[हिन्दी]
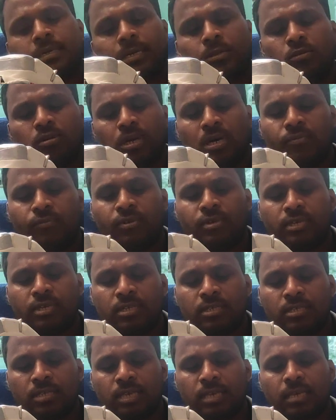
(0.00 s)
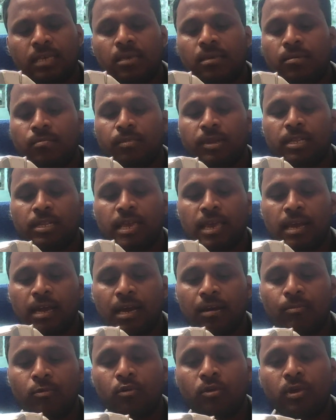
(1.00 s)
जाए तो काफ़ी सस्ता ही मिल
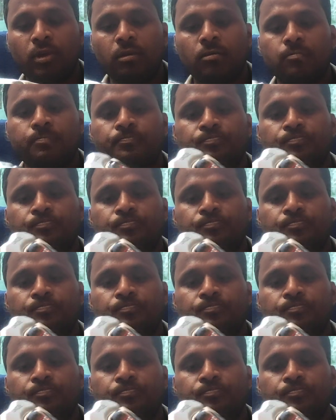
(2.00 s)
जाएगा आपको ये